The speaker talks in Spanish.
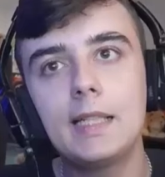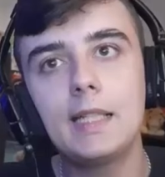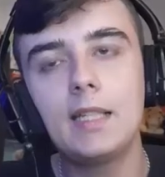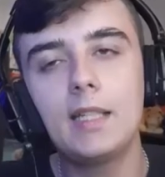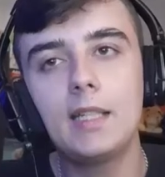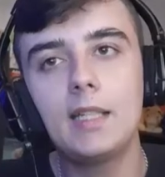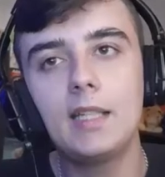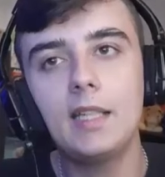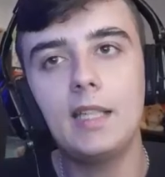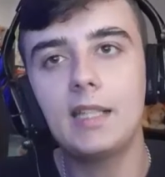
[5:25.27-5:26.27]

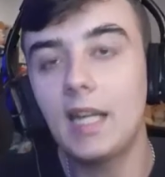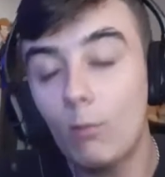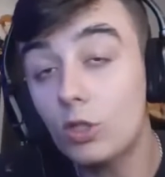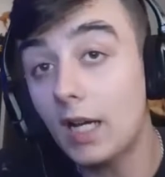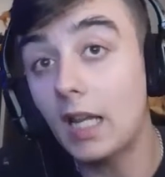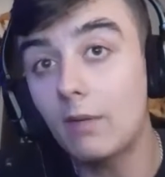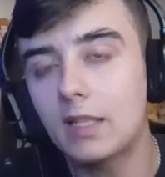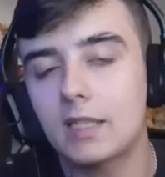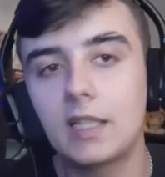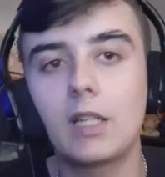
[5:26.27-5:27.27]
Y, tenía muchas ganas de ver
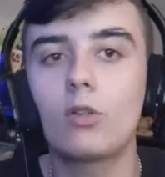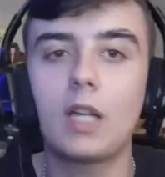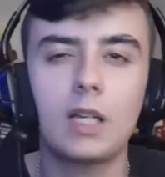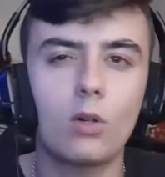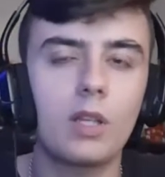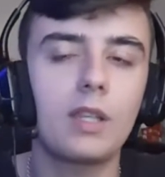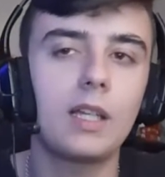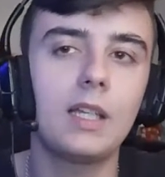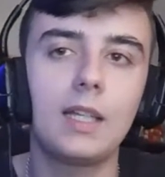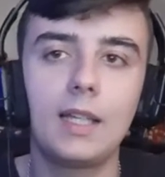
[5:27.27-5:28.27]
esta serie, ¿no? Ya creo que
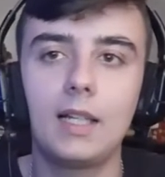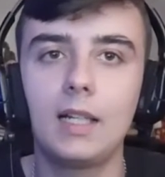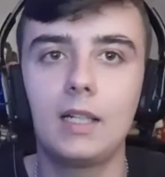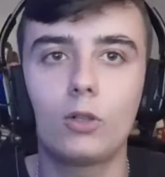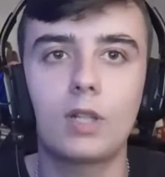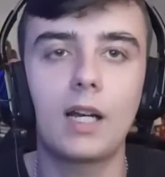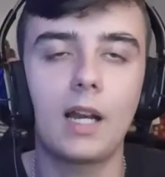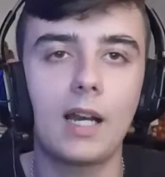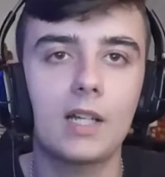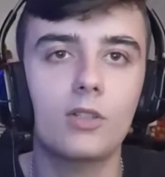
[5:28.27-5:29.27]
hice los
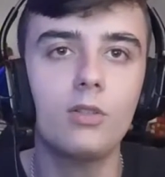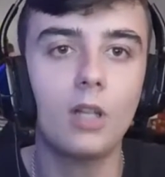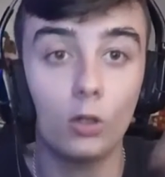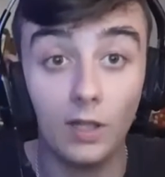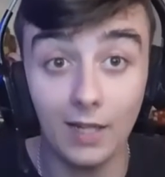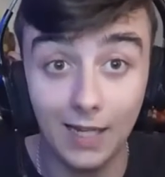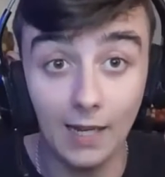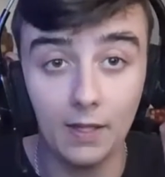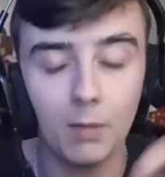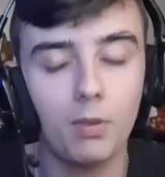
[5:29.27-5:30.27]
trailers reactions, que lo tendréis en
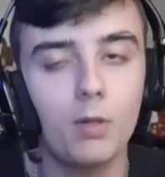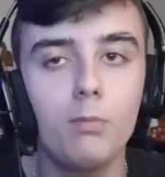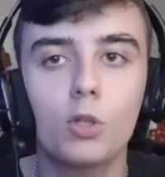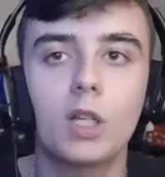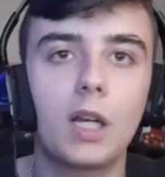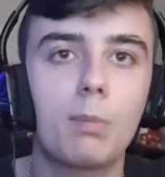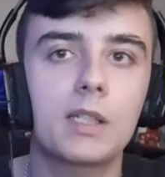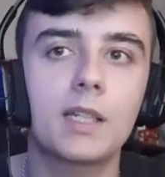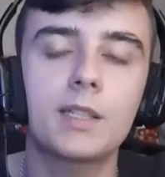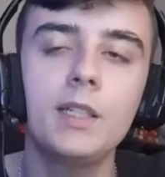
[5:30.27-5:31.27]
la descripción por si queréis
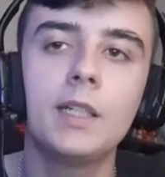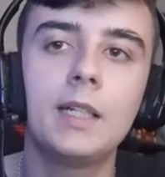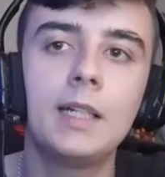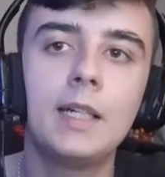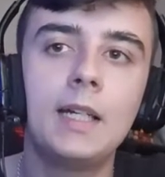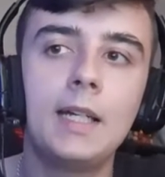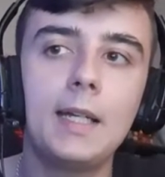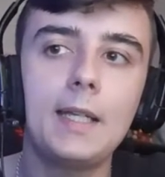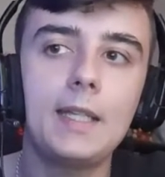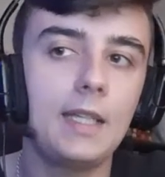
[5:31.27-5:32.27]
pasarse.
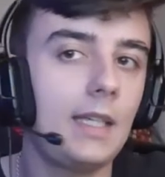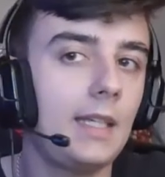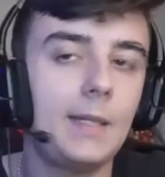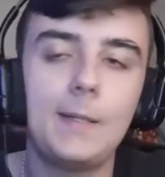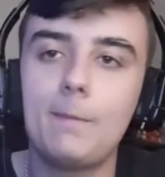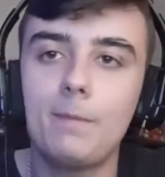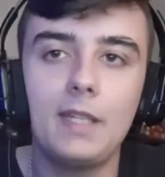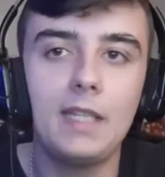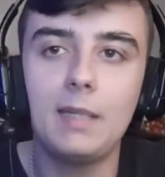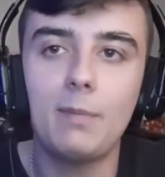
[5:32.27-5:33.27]
Y,
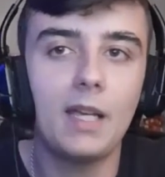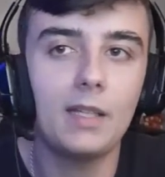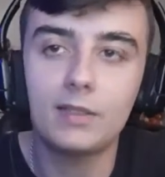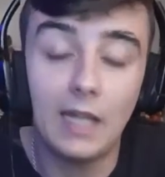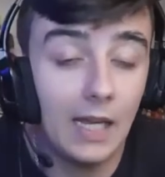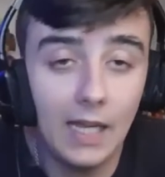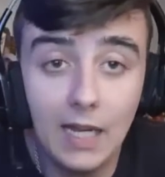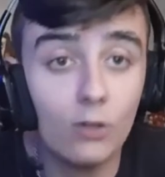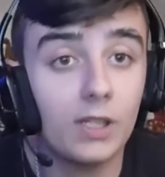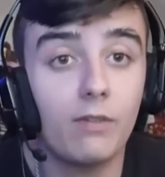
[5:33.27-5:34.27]
y me, o sea, he
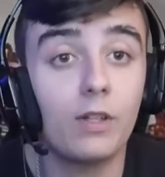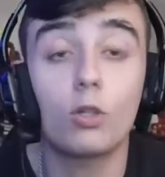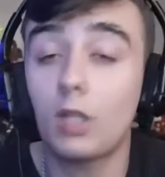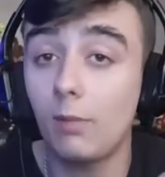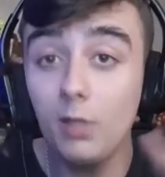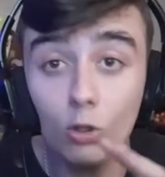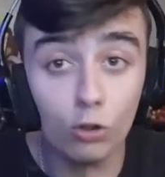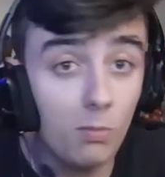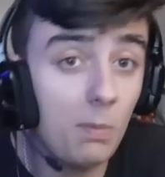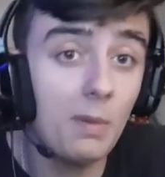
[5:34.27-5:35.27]
quedado satisfecho. Repito,
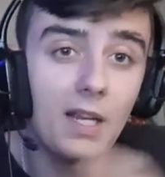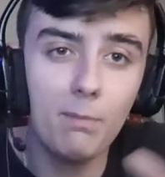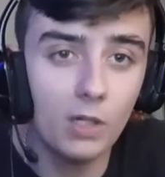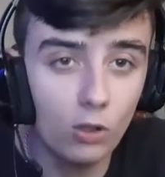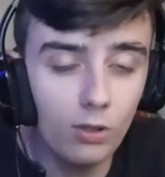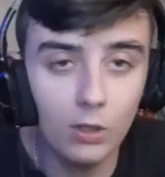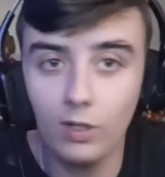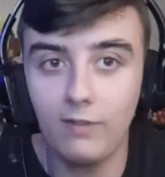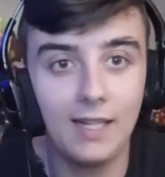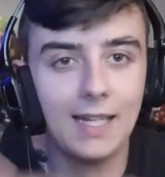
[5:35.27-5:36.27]
son mis primeras impresiones, ¿no?
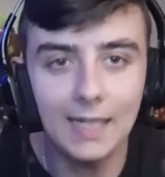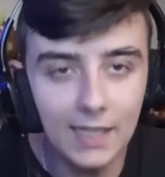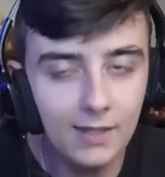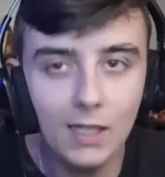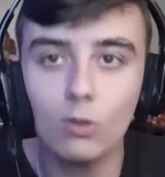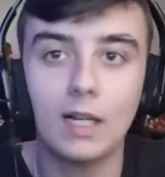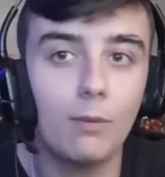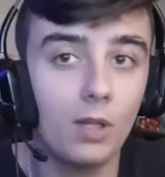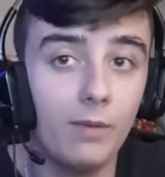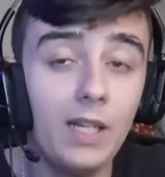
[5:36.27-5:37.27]
he ven caliente, lo que
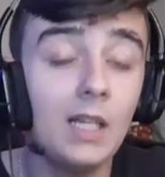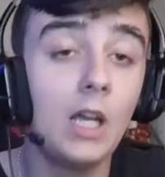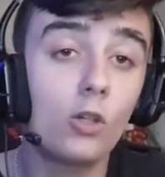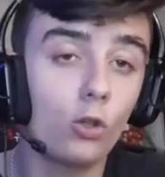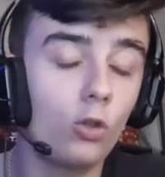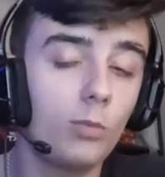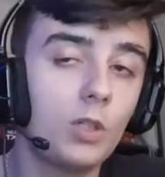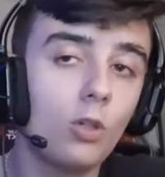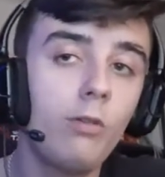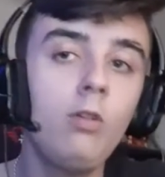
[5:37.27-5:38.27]
acabo de ver, son dos
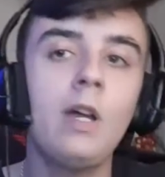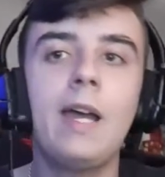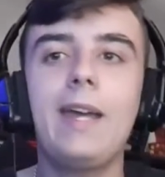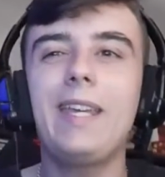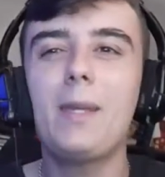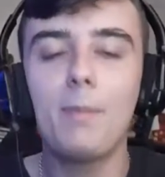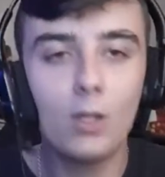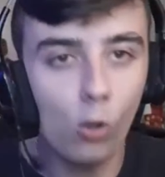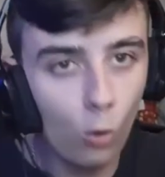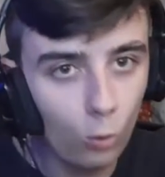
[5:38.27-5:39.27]
episodios, y mi
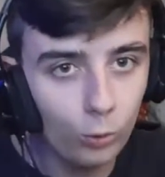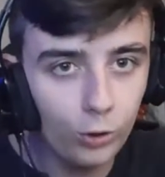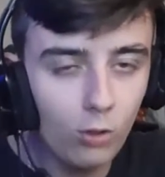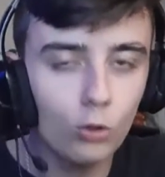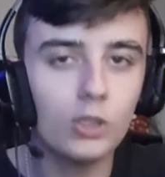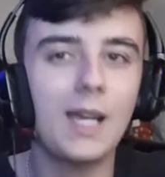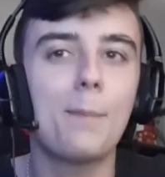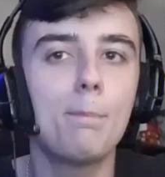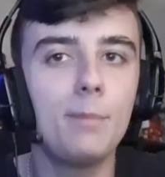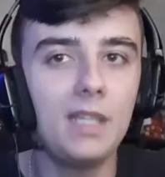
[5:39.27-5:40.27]
conclusión, o sea,
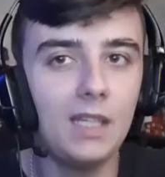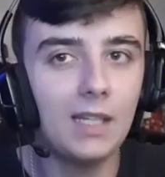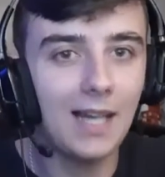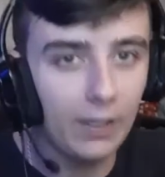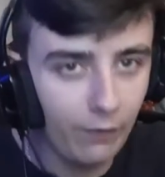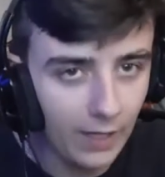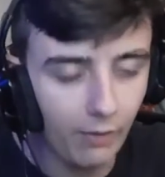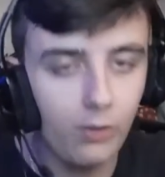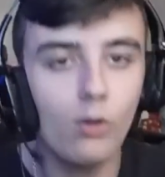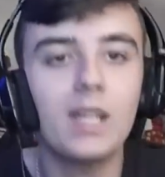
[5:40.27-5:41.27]
mi
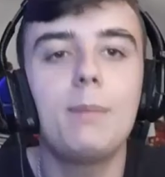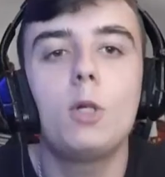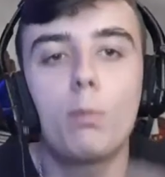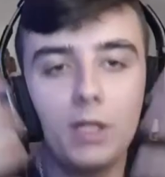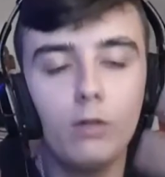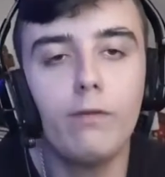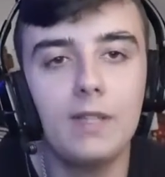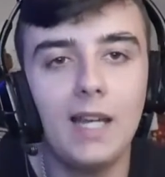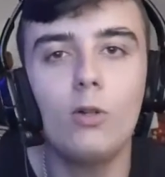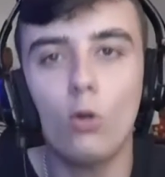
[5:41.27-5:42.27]
calificación y mi opinión
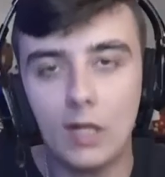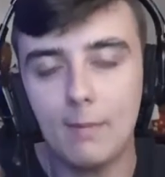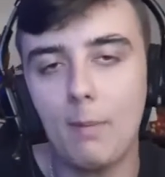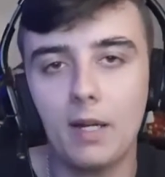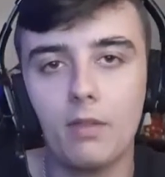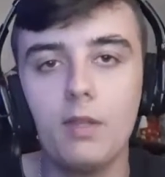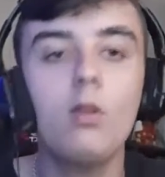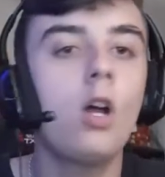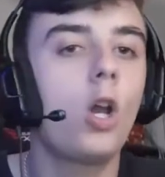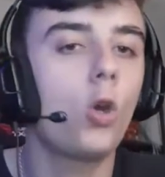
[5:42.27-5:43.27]
final, no lo que me ha
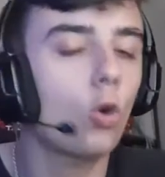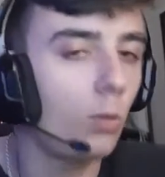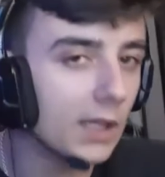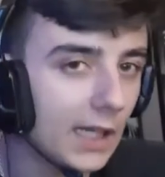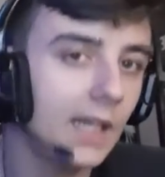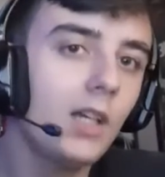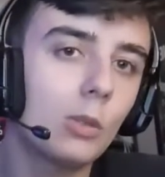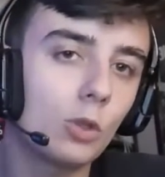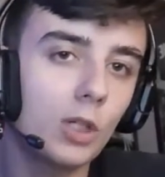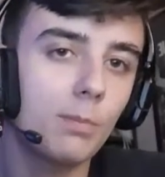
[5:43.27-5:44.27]
parecido, lo comentaré,
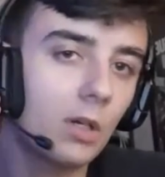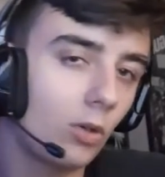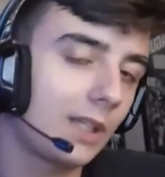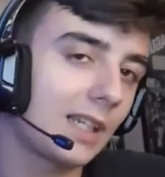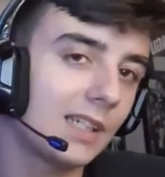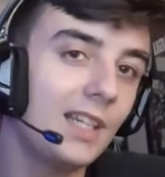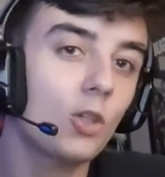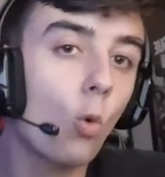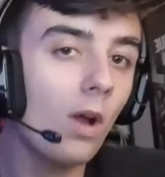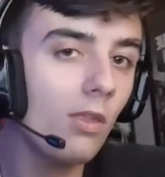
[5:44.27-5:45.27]
como siempre hago en estas
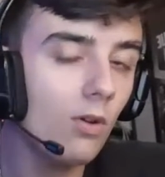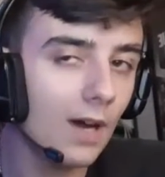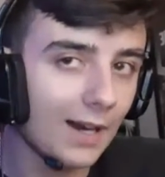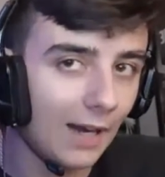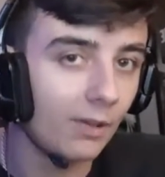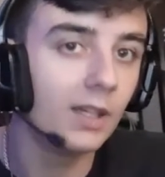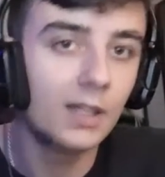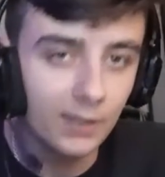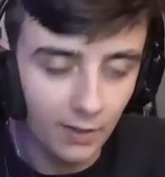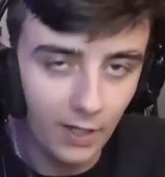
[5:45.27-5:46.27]
series, cuando acabe.
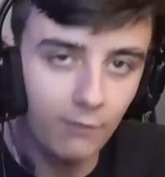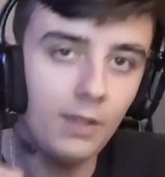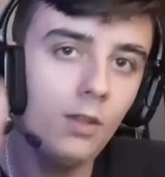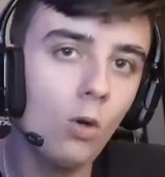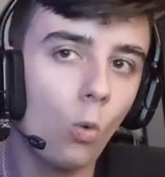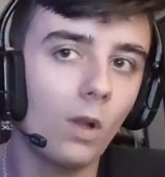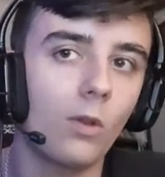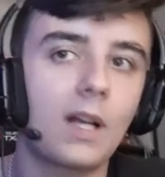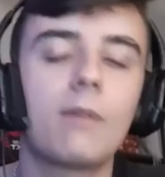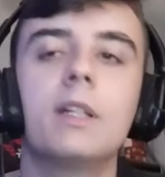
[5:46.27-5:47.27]
Tendréis vídeo
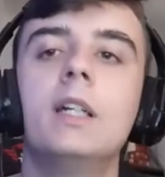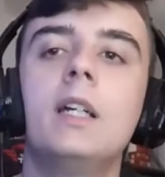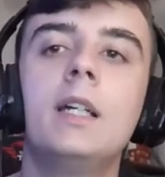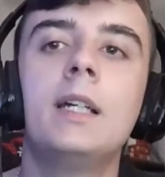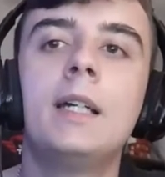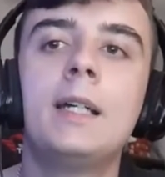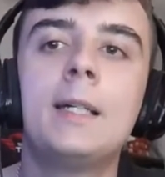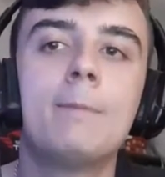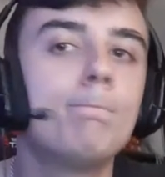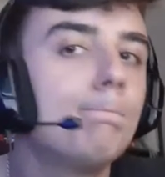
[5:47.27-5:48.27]
cuando acabe.
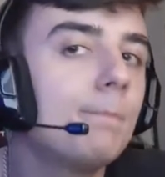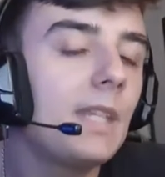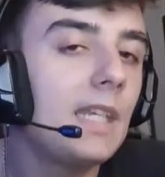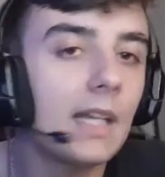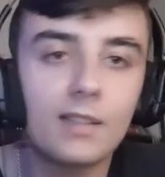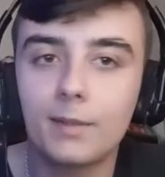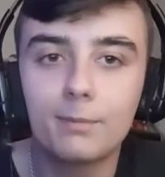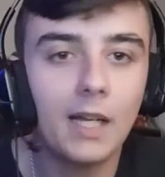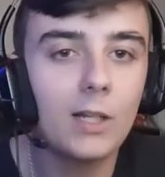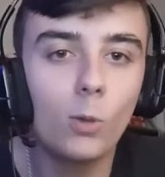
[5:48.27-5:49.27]
Y ya está,
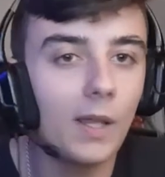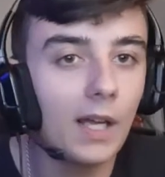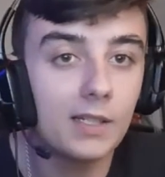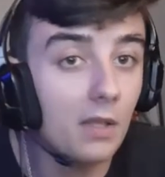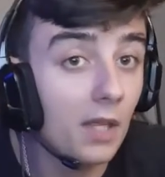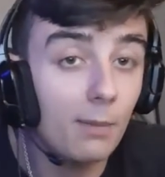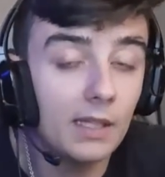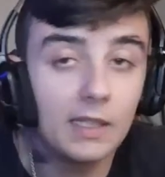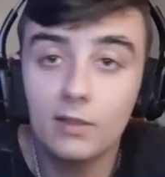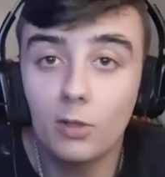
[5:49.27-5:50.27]
aquí lo voy a dejar, sinceramente.